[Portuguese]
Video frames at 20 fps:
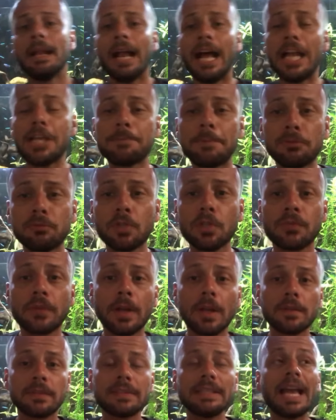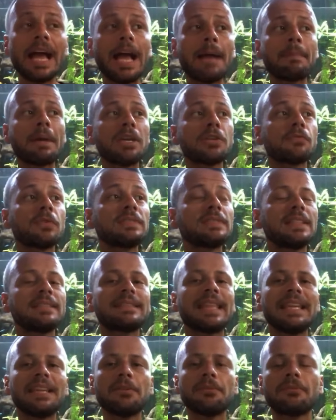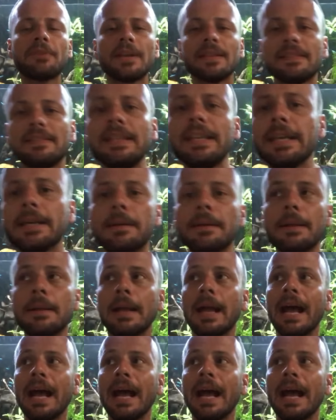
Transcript: As pessoas falam assim: "Ah, mas você tem que fazer